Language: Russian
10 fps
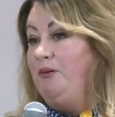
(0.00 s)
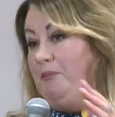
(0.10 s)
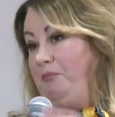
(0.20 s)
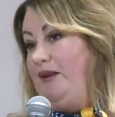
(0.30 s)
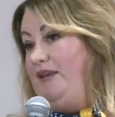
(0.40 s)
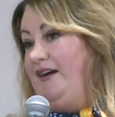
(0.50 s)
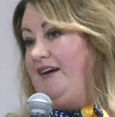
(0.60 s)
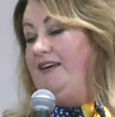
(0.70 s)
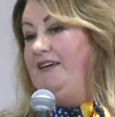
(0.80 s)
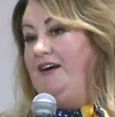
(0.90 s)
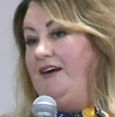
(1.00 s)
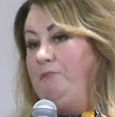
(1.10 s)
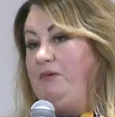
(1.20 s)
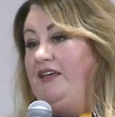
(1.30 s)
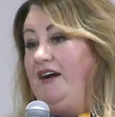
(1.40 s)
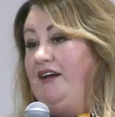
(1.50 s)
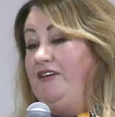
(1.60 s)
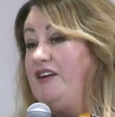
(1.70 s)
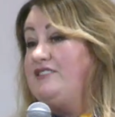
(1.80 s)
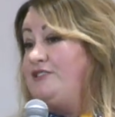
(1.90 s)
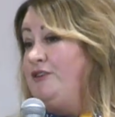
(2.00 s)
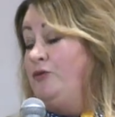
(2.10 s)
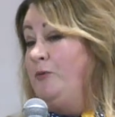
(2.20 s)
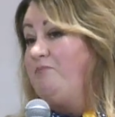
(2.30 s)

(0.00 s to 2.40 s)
мы переехали, а, переехали в Россию